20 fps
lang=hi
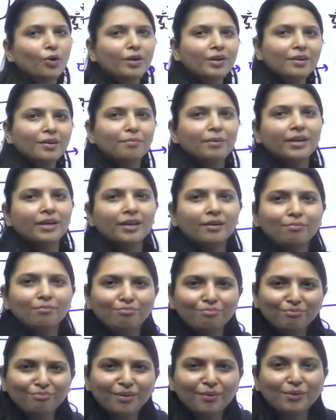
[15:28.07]
डॉक्टर बड़े
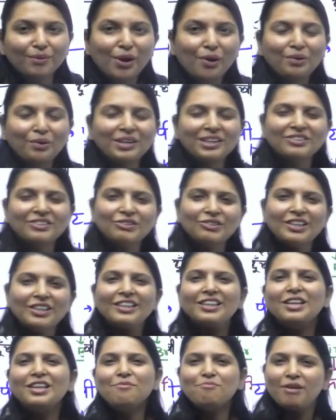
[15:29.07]
डॉक्टर ने सोचा
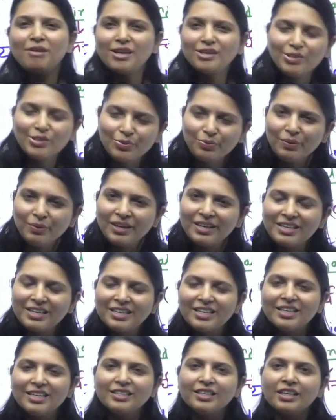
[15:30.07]
इतनी मासूम
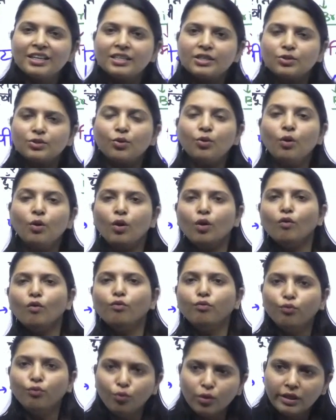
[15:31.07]
लड़की है जरा इसको
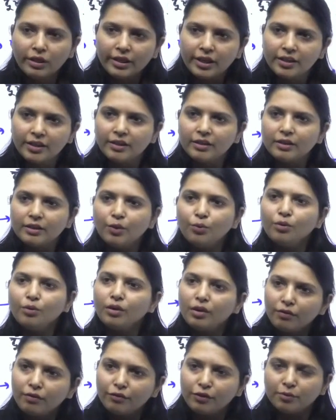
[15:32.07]
फूल दे देता
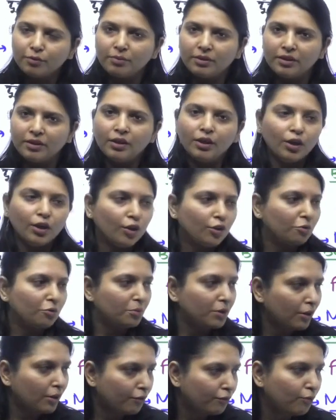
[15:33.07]
हूँ गिफ्ट में
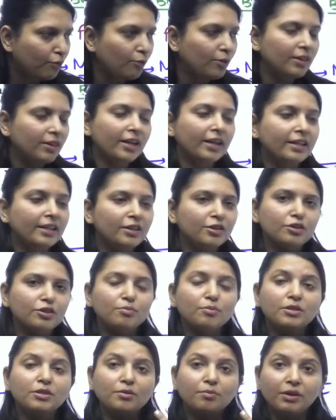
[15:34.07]
तो भैया फूल दे दी
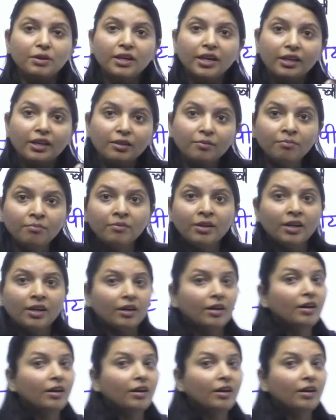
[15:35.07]
जिसमें से भैया एकदम